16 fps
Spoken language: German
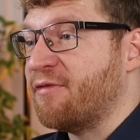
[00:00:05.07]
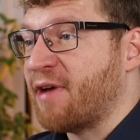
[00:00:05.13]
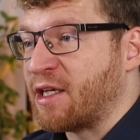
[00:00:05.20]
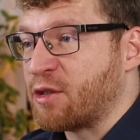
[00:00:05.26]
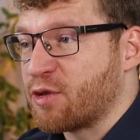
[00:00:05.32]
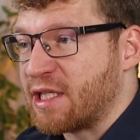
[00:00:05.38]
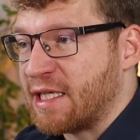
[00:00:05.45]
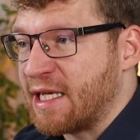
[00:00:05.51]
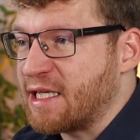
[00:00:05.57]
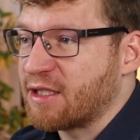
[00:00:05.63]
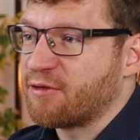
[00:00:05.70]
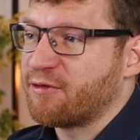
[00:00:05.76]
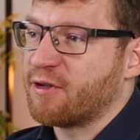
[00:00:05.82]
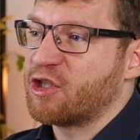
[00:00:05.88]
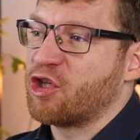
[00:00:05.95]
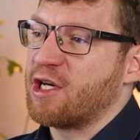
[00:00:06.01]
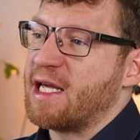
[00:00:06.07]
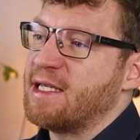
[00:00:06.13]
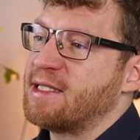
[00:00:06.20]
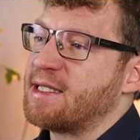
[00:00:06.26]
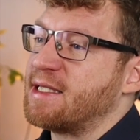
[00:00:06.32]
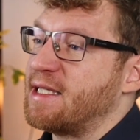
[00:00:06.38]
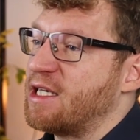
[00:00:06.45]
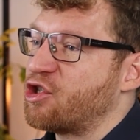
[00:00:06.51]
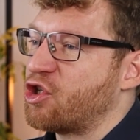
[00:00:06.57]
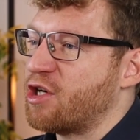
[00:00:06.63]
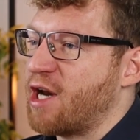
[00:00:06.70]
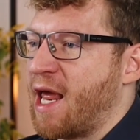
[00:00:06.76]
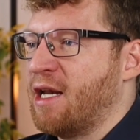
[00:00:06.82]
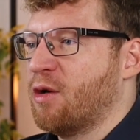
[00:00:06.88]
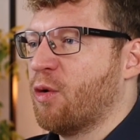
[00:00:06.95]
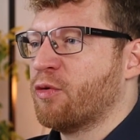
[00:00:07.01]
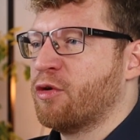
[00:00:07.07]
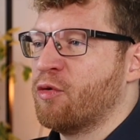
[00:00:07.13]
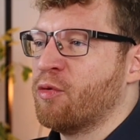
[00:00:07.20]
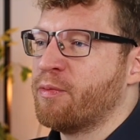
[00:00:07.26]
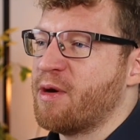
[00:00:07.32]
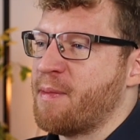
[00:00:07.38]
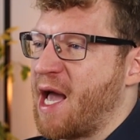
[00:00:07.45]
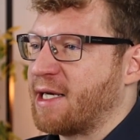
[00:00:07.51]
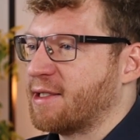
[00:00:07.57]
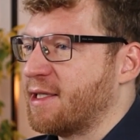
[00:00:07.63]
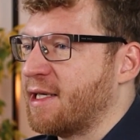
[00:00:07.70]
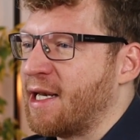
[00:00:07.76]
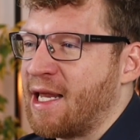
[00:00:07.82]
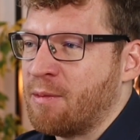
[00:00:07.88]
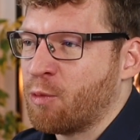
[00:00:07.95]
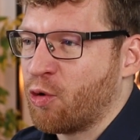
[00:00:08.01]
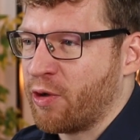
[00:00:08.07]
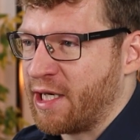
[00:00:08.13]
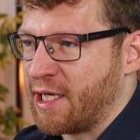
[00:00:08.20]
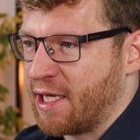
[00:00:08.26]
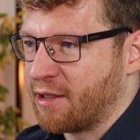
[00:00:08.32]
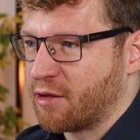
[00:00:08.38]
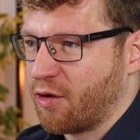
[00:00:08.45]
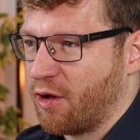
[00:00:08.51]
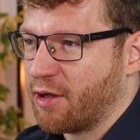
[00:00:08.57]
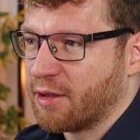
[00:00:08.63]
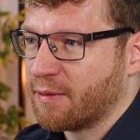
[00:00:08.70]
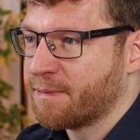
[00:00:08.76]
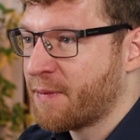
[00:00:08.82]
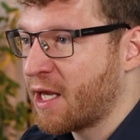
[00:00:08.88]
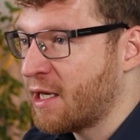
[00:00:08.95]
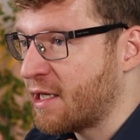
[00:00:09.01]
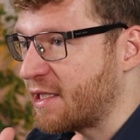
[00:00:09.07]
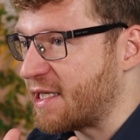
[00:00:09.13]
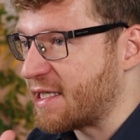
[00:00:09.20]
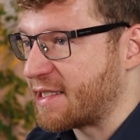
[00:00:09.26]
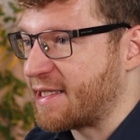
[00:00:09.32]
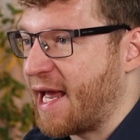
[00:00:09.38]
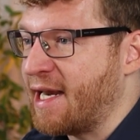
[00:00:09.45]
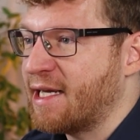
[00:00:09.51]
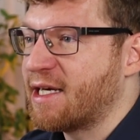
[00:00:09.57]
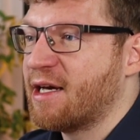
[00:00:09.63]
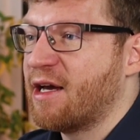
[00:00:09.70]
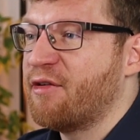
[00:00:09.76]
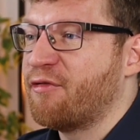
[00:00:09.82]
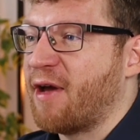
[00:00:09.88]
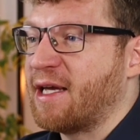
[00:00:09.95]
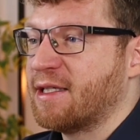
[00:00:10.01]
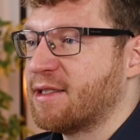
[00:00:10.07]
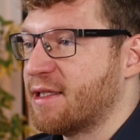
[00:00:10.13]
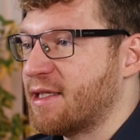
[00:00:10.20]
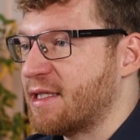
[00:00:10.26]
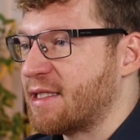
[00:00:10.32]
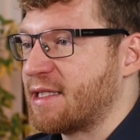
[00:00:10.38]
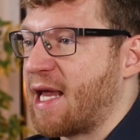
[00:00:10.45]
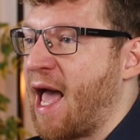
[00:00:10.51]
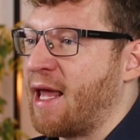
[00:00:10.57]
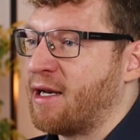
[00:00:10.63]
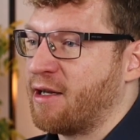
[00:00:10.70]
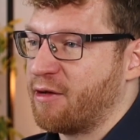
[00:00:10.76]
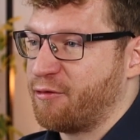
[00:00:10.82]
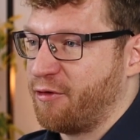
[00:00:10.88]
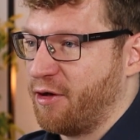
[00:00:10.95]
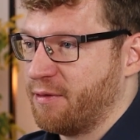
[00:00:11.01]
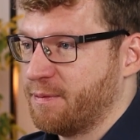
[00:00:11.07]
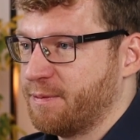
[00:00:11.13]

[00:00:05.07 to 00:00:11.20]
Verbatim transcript: die, wenn du sie nicht verstehst, sehr schnell und unbemerkt dein Leben ruinieren können. Der Seneca-Effekt ist einer davon.